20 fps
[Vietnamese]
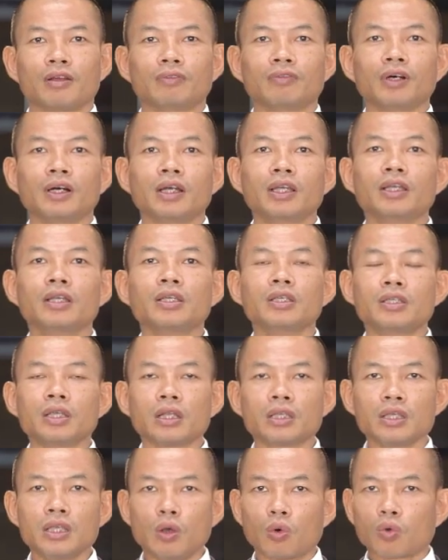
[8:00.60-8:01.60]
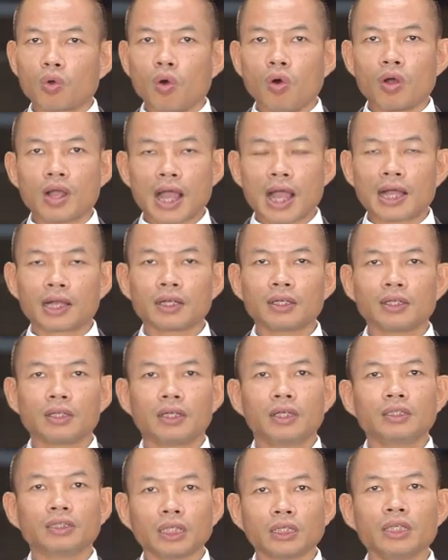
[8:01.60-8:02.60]
với rất nhiều cố gắng,
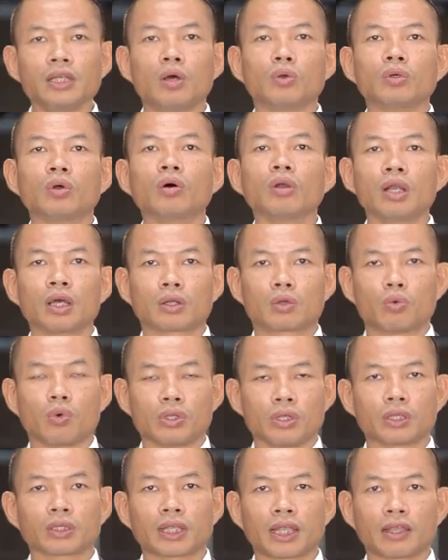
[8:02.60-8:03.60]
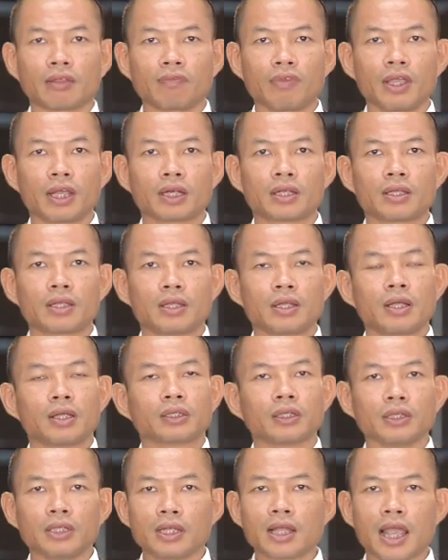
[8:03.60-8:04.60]
rất nhiều nỗ lực của những thành viên
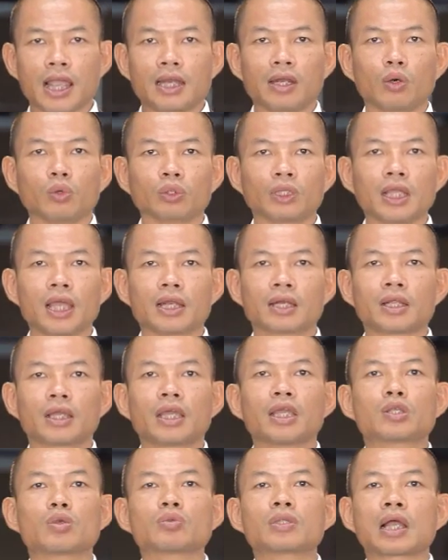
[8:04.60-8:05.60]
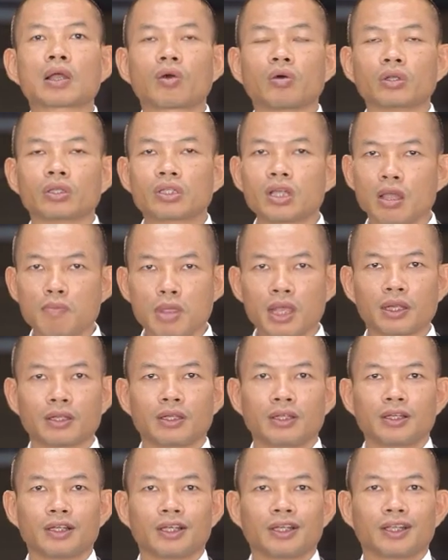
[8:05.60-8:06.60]
từ những ngày đầu tiên khi chúng ta còn chưa biết
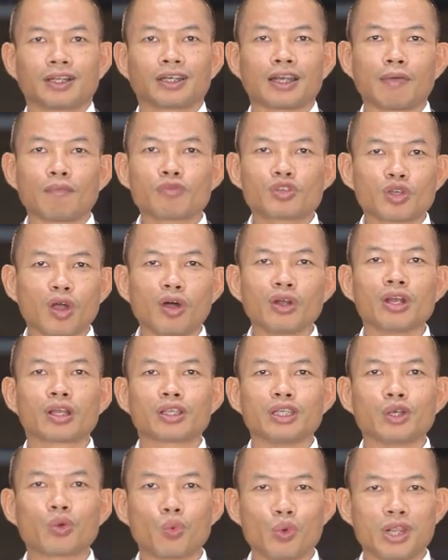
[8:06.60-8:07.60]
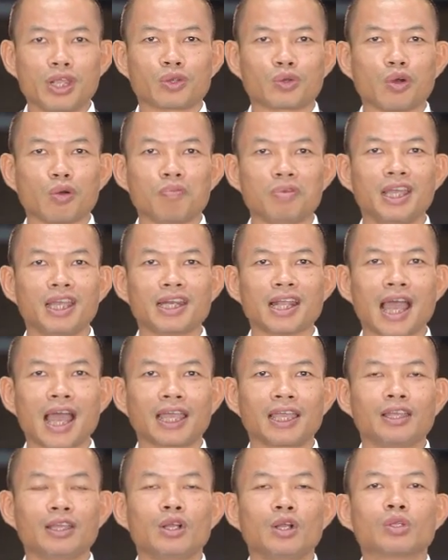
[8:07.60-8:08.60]
nắm rõ được những quy định của
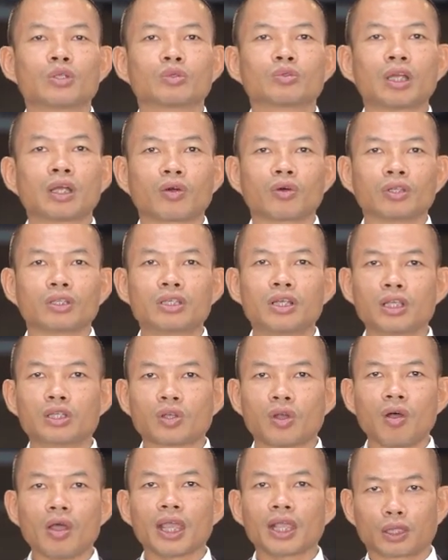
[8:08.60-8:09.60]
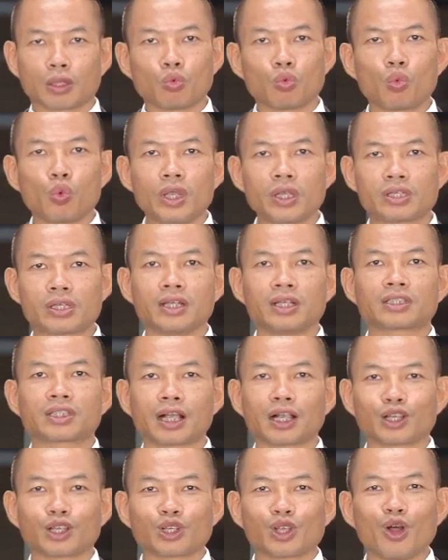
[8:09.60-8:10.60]
BNI, chúng ta còn chưa rõ hệ thống quy trình
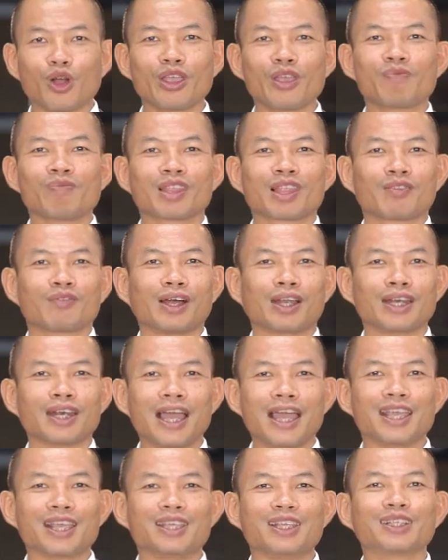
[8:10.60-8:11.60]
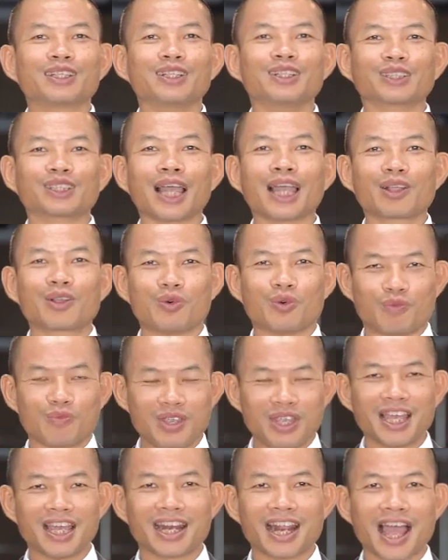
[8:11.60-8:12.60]
rắc rối và đầy những thử thách của
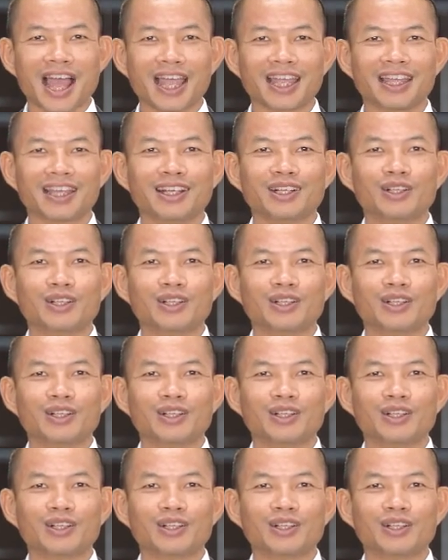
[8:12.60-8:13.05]
BNI.